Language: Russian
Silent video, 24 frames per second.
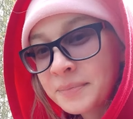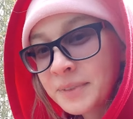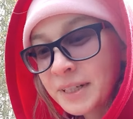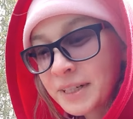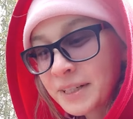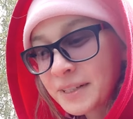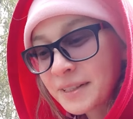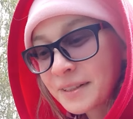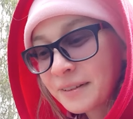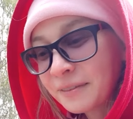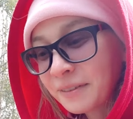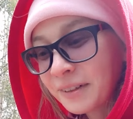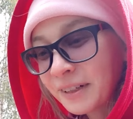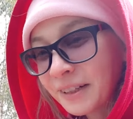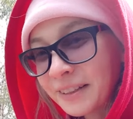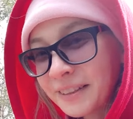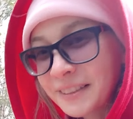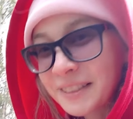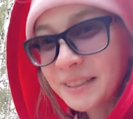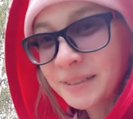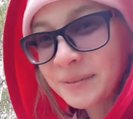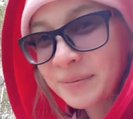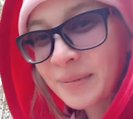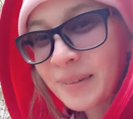
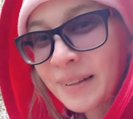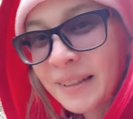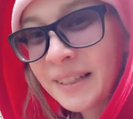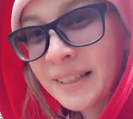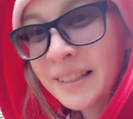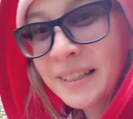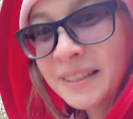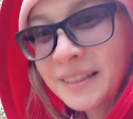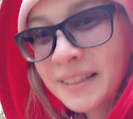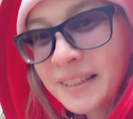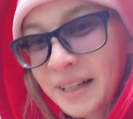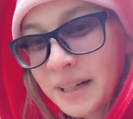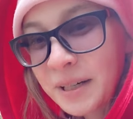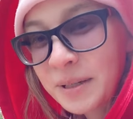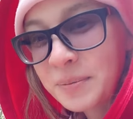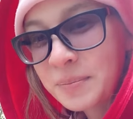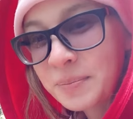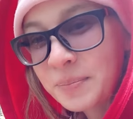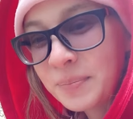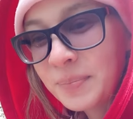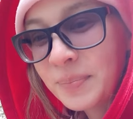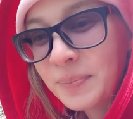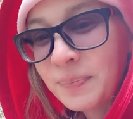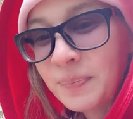нарисовалась. Так,
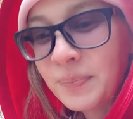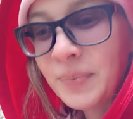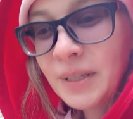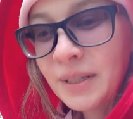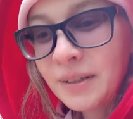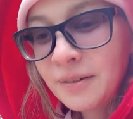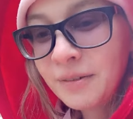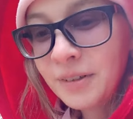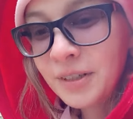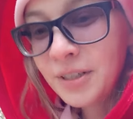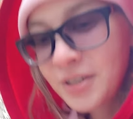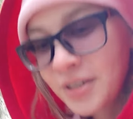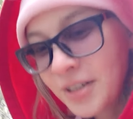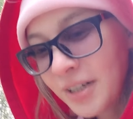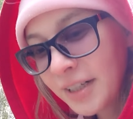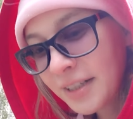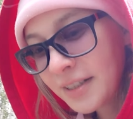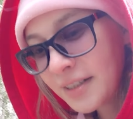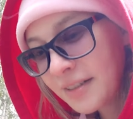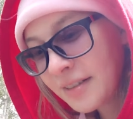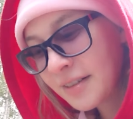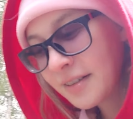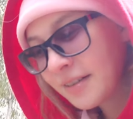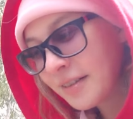первая
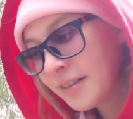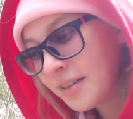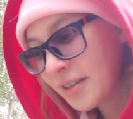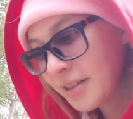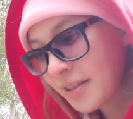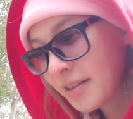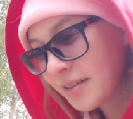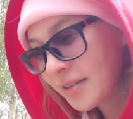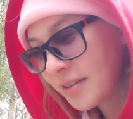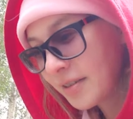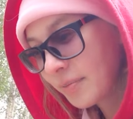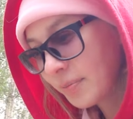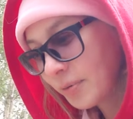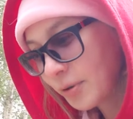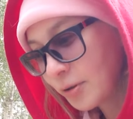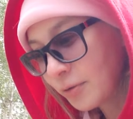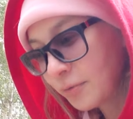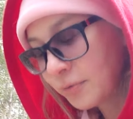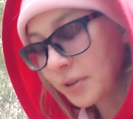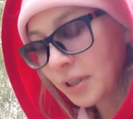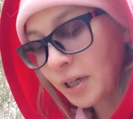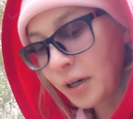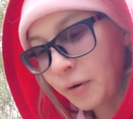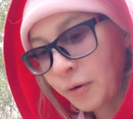часть. Сейчас запишу
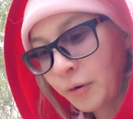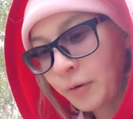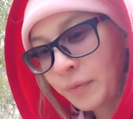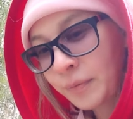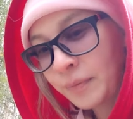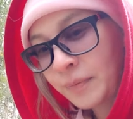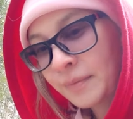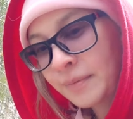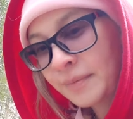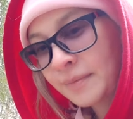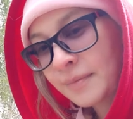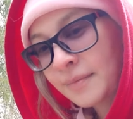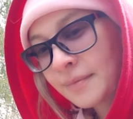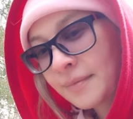вторую.